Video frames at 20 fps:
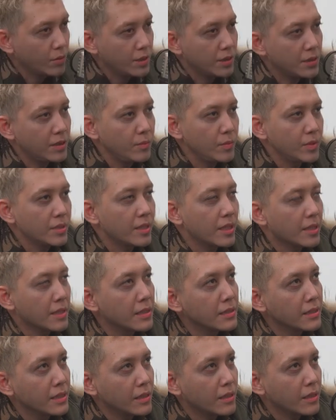jadi
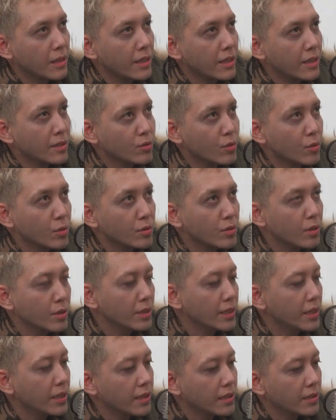misalkan nih kayak contoh
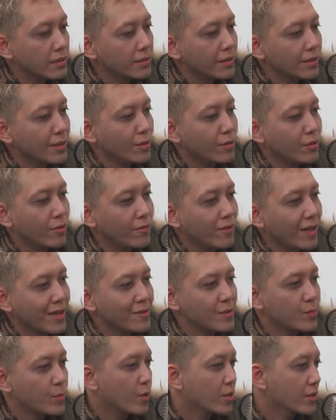nih ya, Seiko
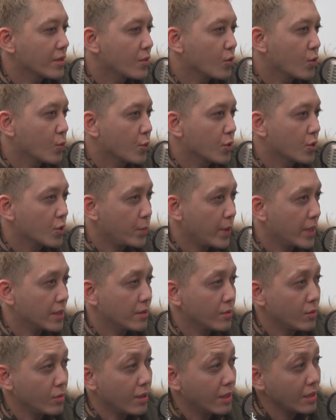Five Sport atau Prospects
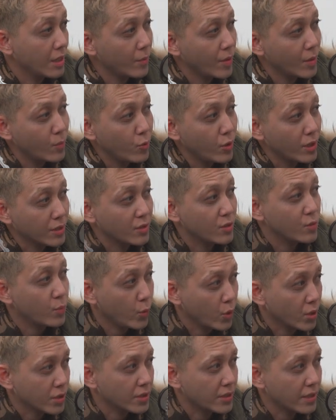itu kan memang buat
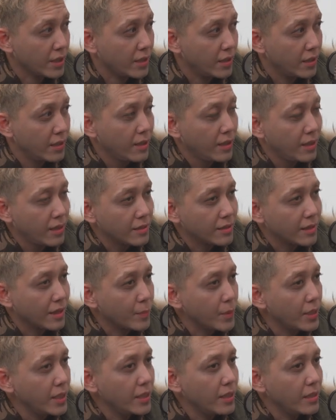sports ya. Okay.
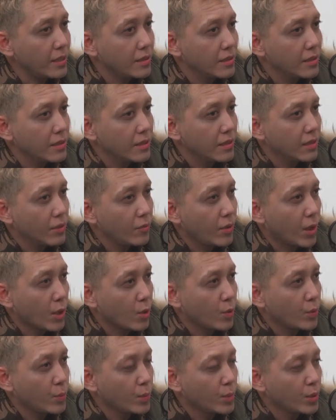Tapi
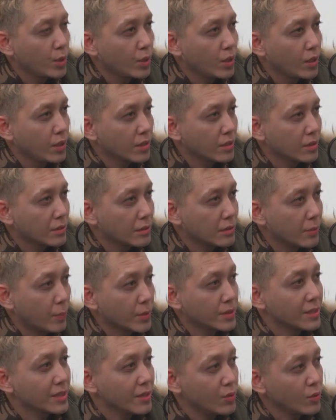walaupun
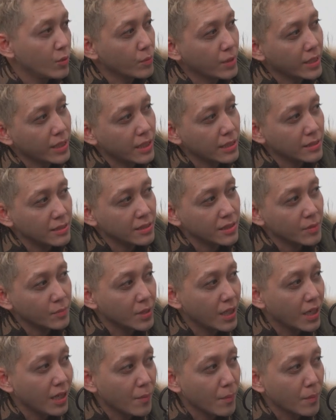seperti itu mereka tetap
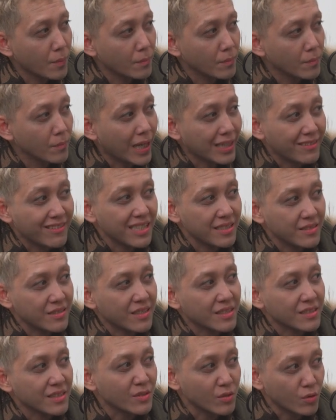dalam batas
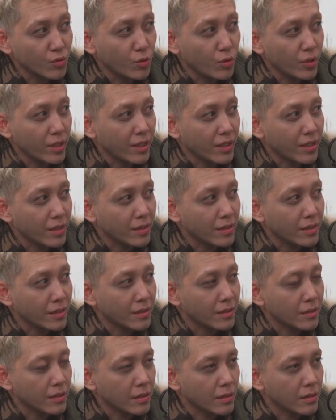tertentu ya.
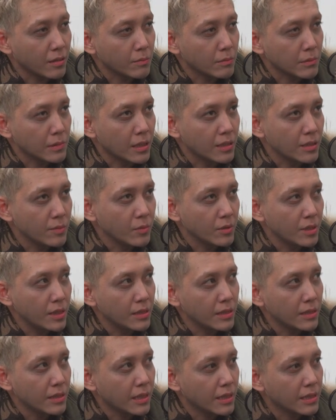Yeah. Iya. Um, jadi
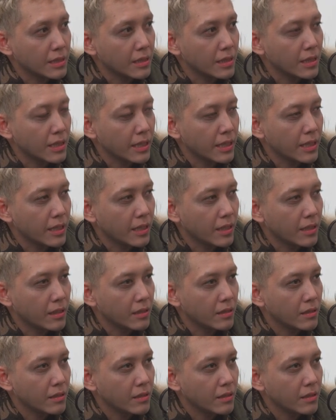mungkin kira-kira kayak